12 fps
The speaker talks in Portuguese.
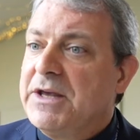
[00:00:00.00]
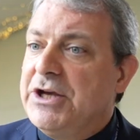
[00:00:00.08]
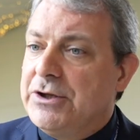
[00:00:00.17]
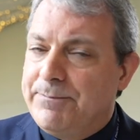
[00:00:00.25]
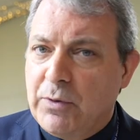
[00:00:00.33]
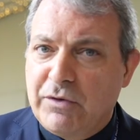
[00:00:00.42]

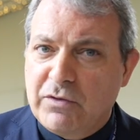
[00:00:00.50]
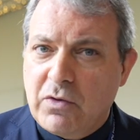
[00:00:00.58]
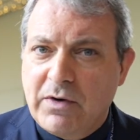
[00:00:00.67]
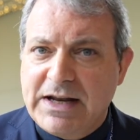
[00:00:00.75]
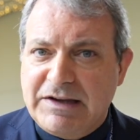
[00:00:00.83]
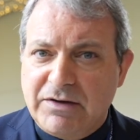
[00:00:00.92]
e depois o
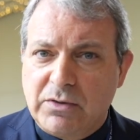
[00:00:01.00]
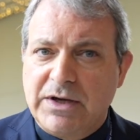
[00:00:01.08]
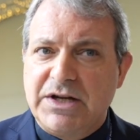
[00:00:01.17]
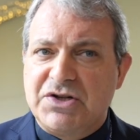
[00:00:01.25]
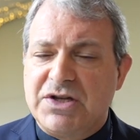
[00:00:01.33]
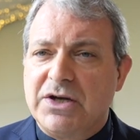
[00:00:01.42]
Congresso
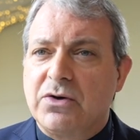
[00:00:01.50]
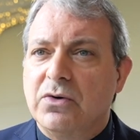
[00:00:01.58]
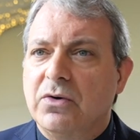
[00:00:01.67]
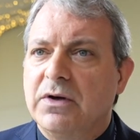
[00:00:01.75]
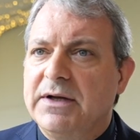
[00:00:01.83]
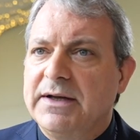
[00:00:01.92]
Eucarístico
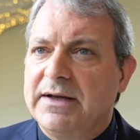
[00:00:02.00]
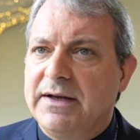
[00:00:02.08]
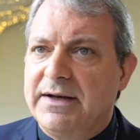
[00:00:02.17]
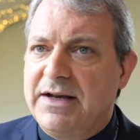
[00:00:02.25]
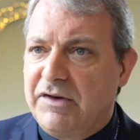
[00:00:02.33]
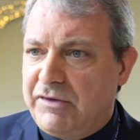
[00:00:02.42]

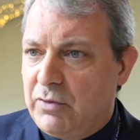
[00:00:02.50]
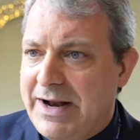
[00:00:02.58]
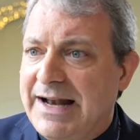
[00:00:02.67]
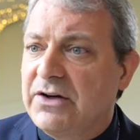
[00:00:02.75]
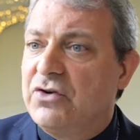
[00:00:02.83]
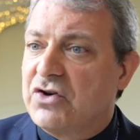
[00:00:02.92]
eh,
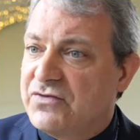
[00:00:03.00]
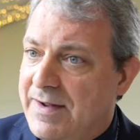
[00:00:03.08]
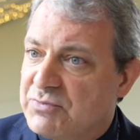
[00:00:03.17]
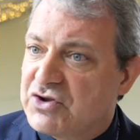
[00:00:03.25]
Nacional, que nós vamos